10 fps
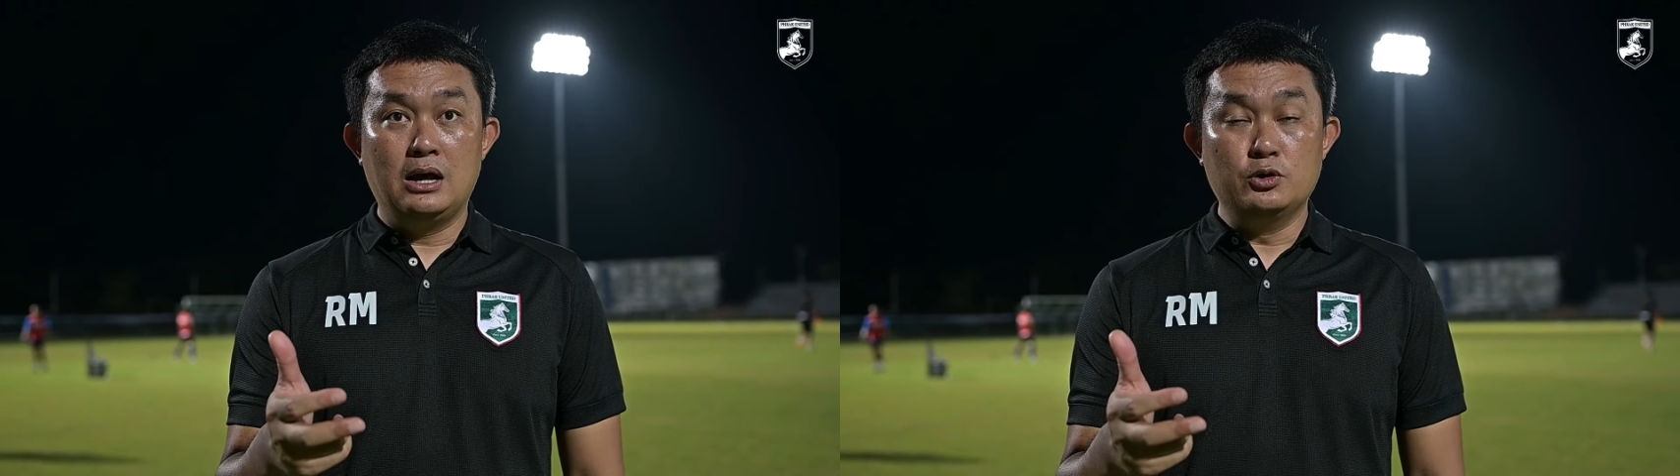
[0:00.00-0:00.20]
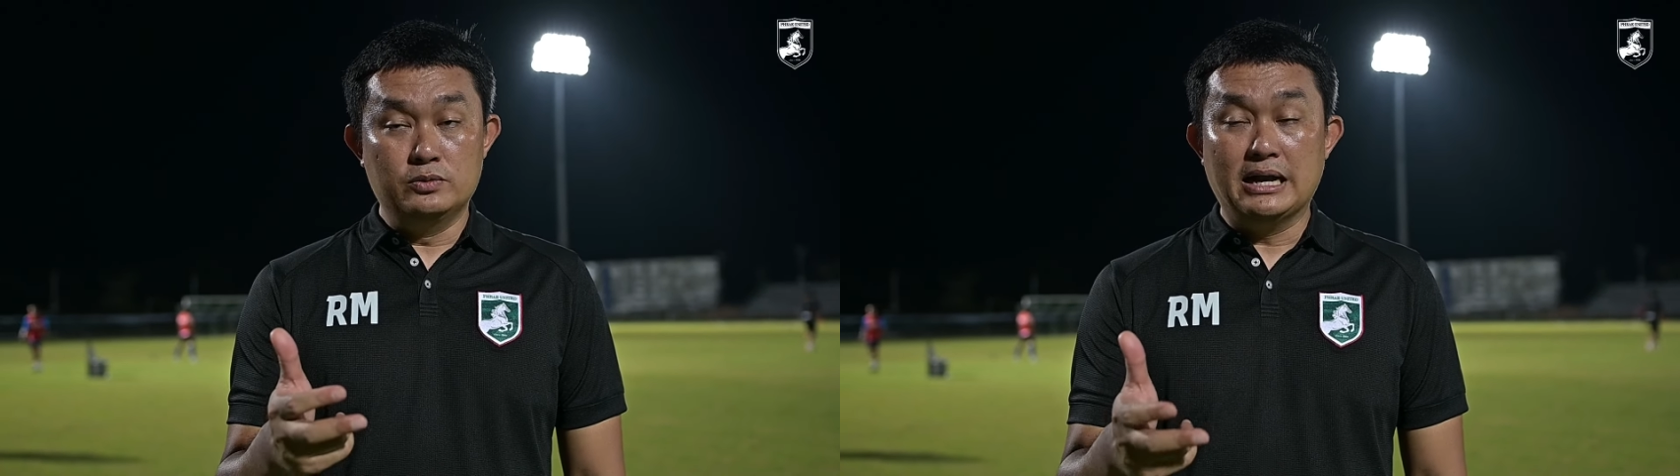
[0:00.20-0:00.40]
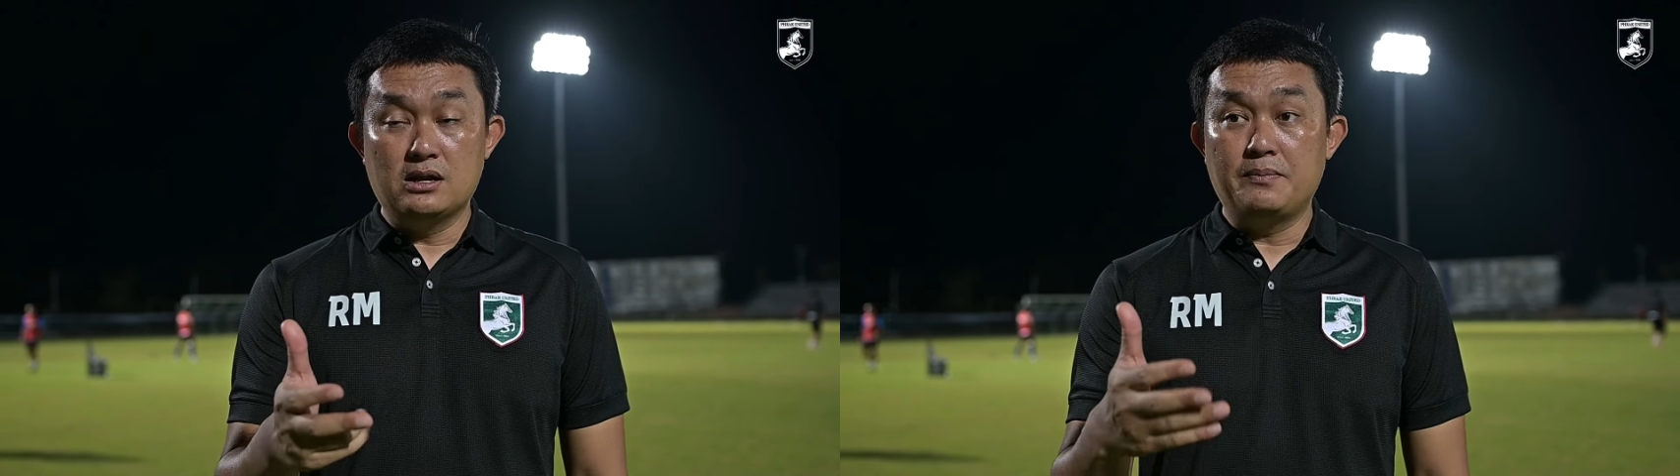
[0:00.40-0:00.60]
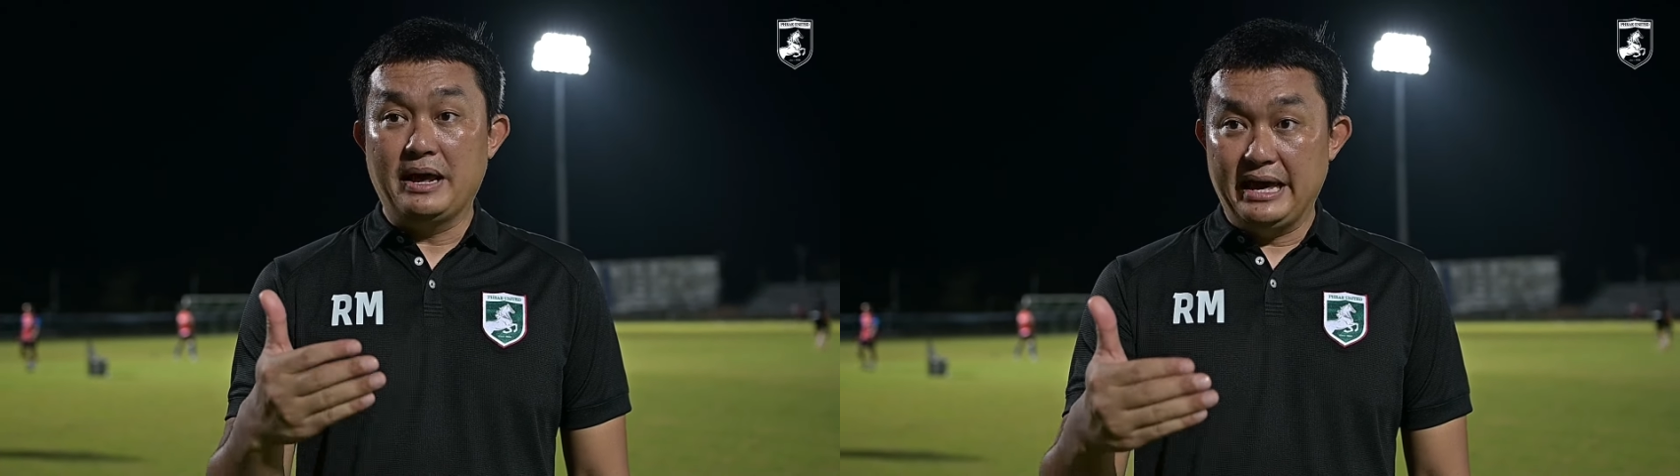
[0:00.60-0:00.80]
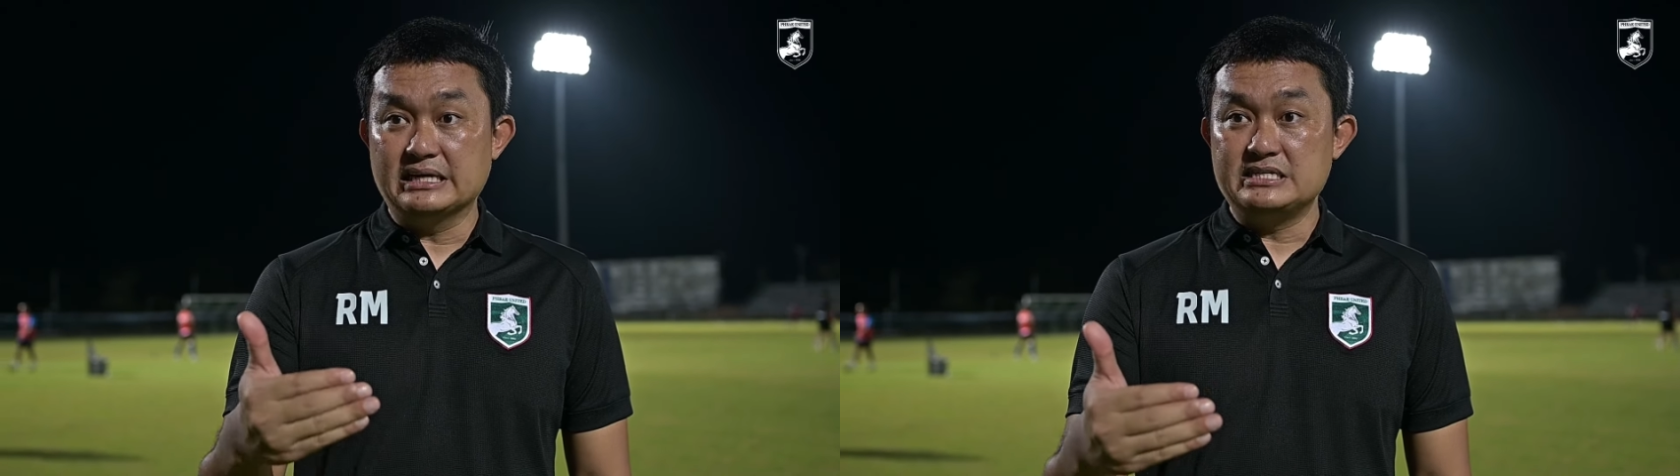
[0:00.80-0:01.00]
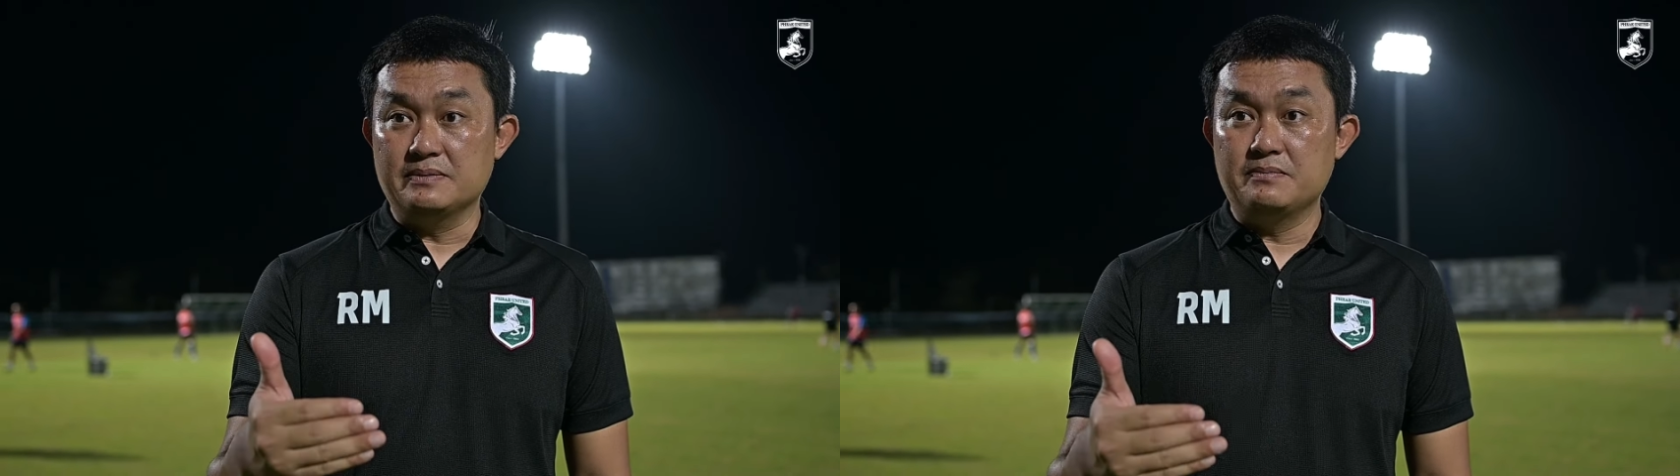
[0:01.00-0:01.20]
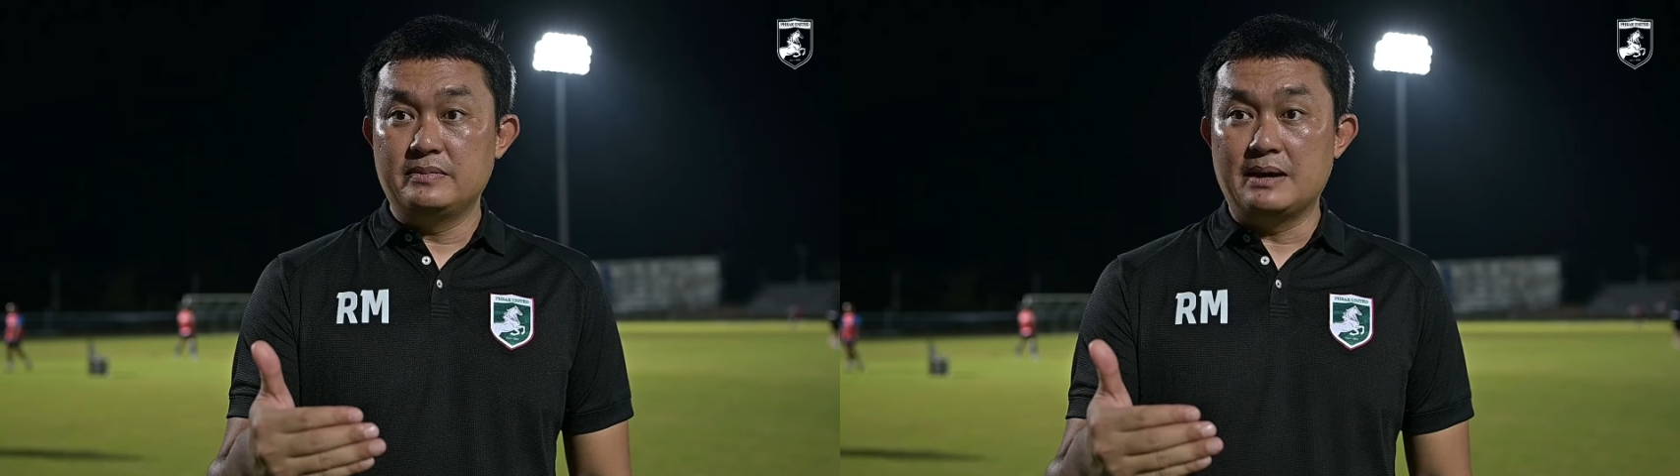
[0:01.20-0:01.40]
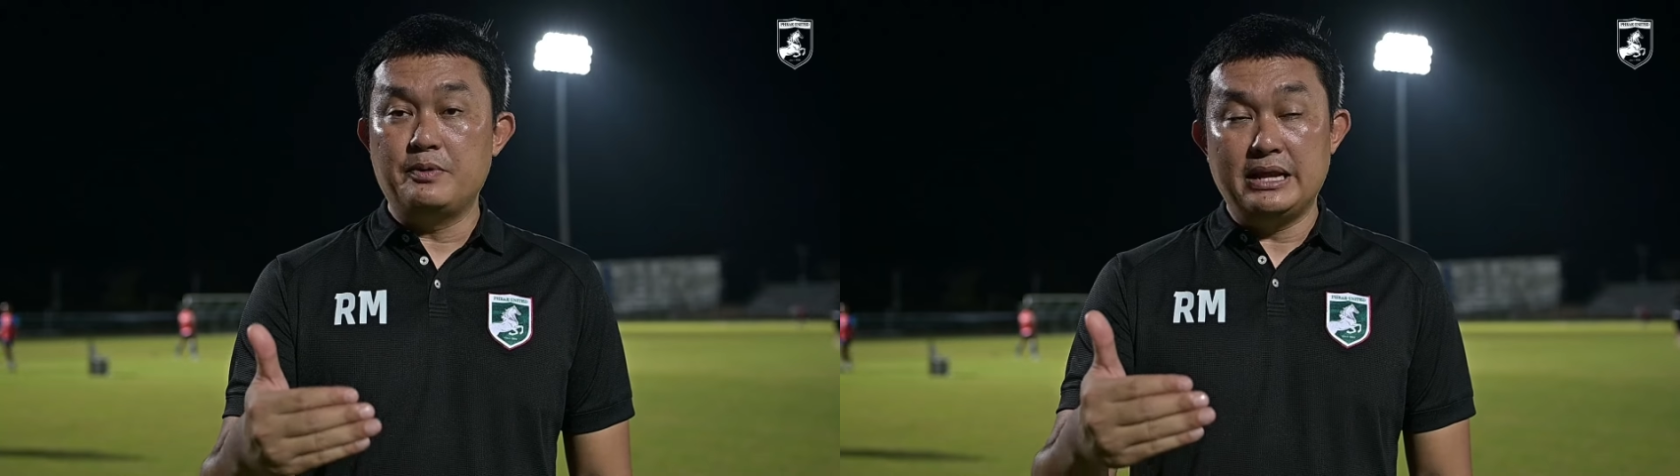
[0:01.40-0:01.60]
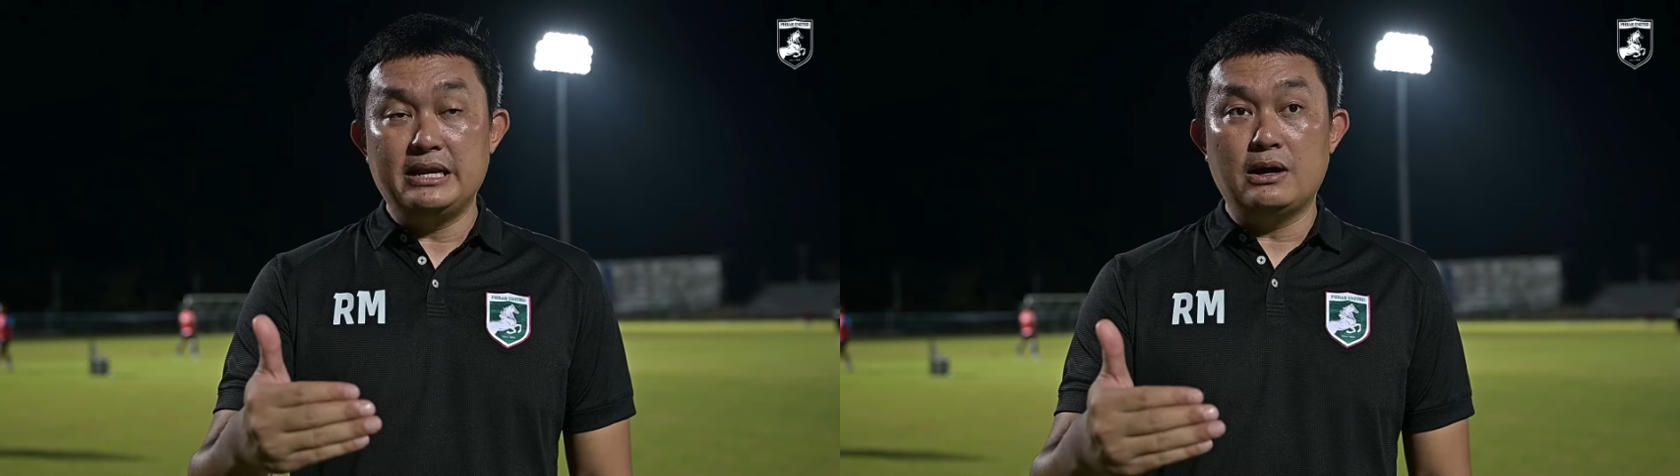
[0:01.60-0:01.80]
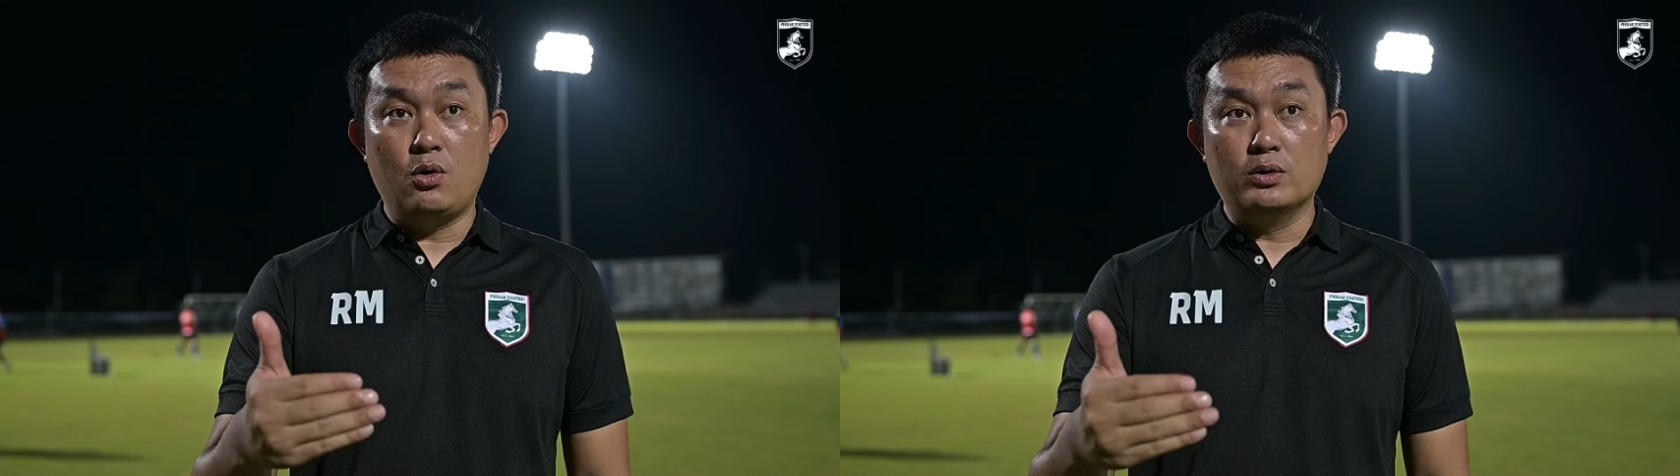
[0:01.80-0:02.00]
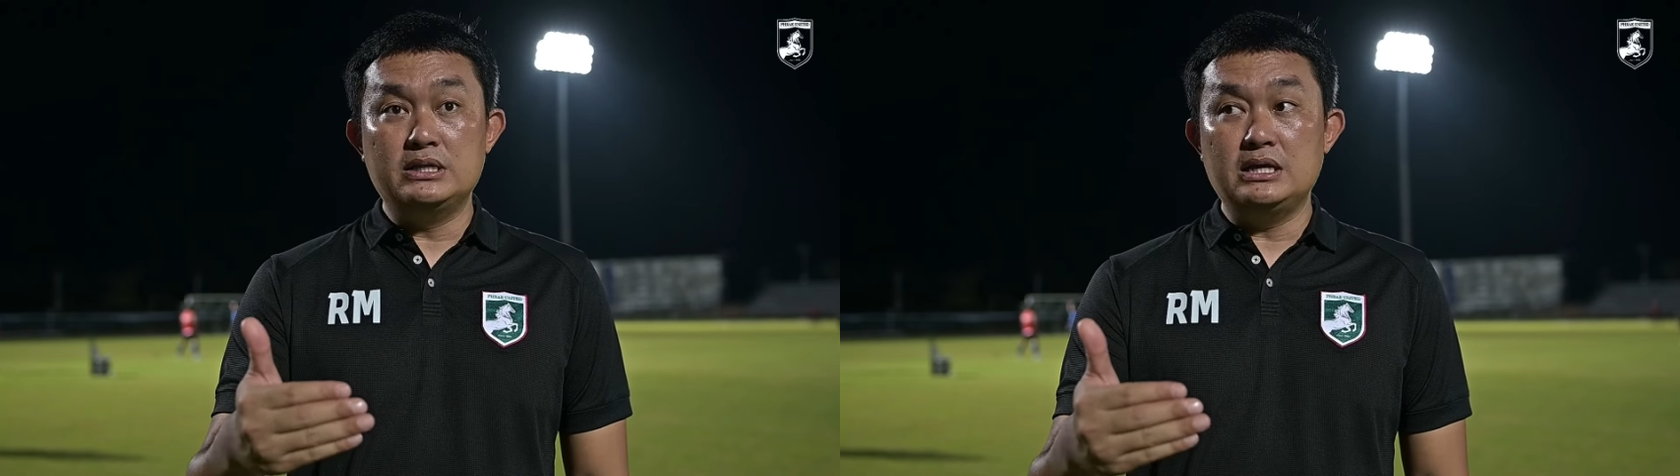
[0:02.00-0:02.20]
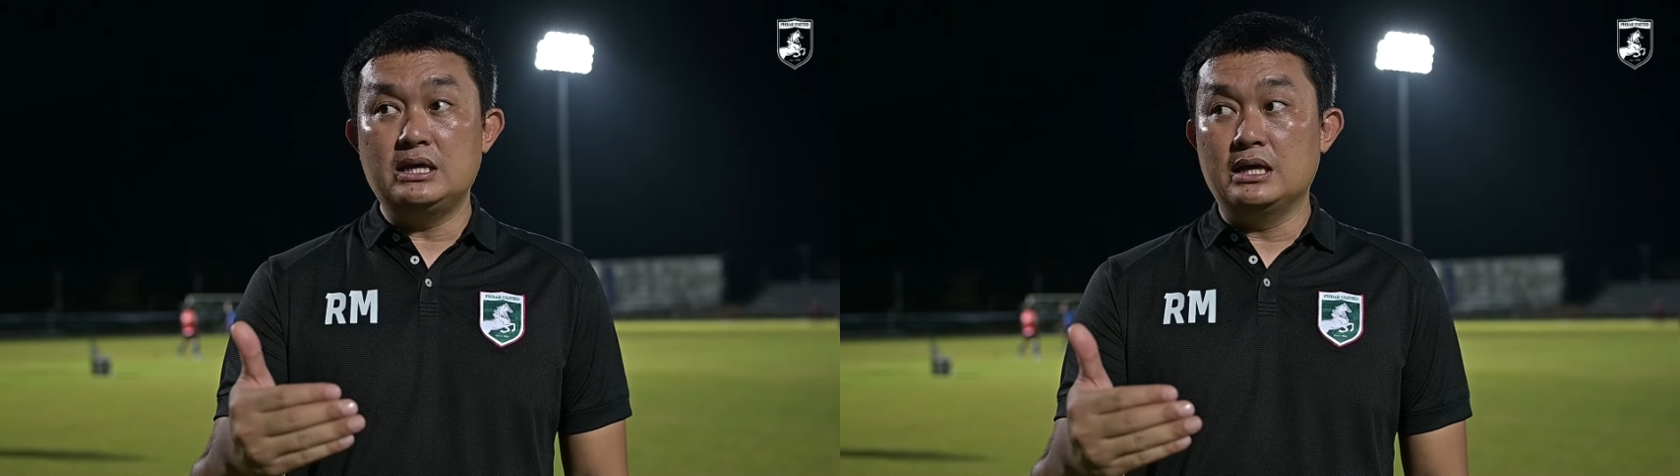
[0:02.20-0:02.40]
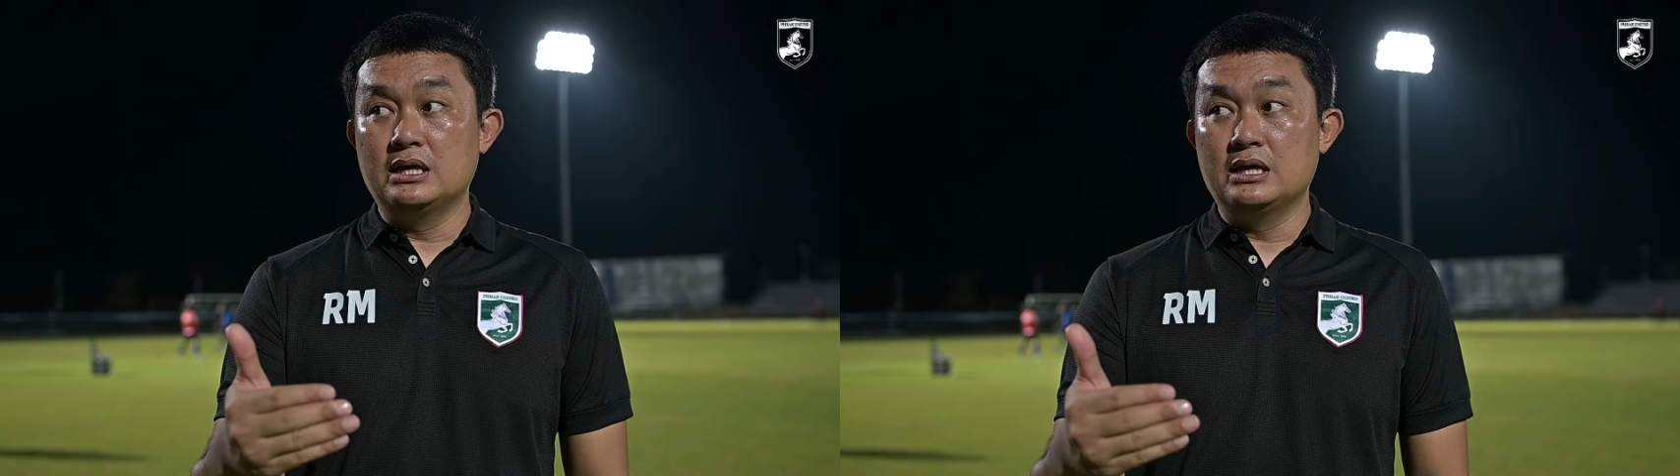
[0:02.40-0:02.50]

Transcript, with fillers: ดุดันแล้วก็แอคทีฟนะครับเพราะฉะนั้นเนี่ยคนที่